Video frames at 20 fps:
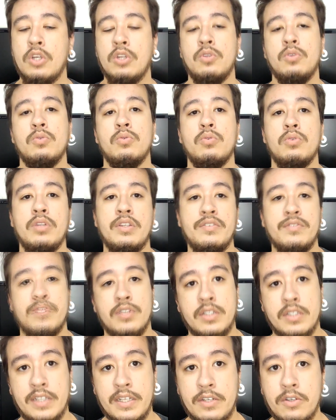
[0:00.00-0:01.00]
do
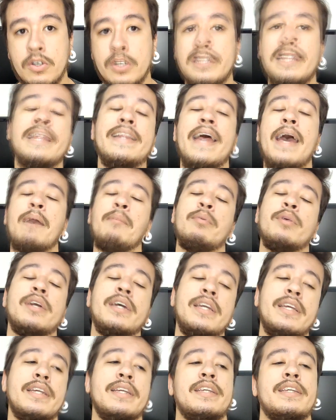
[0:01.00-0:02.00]
livro anterior da
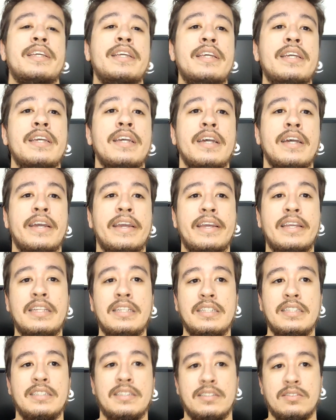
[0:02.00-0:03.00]
Débora, em que
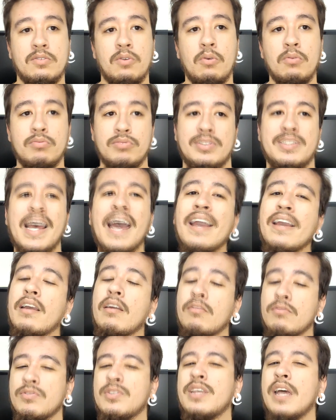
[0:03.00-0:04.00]
eles
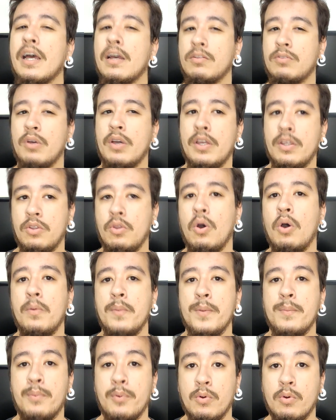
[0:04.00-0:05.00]
conseguem um certo
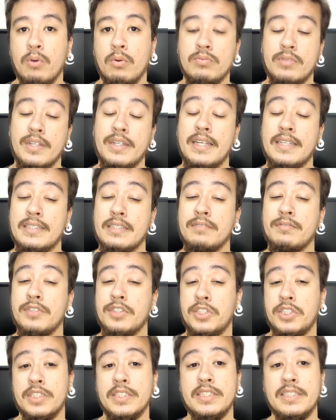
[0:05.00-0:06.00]
renome por conta dessa
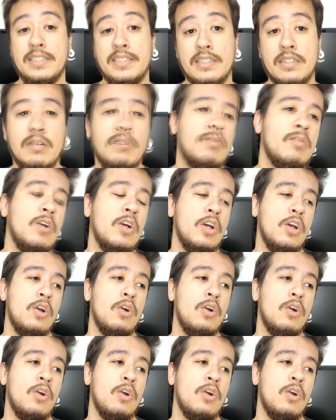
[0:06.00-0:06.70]
investigação.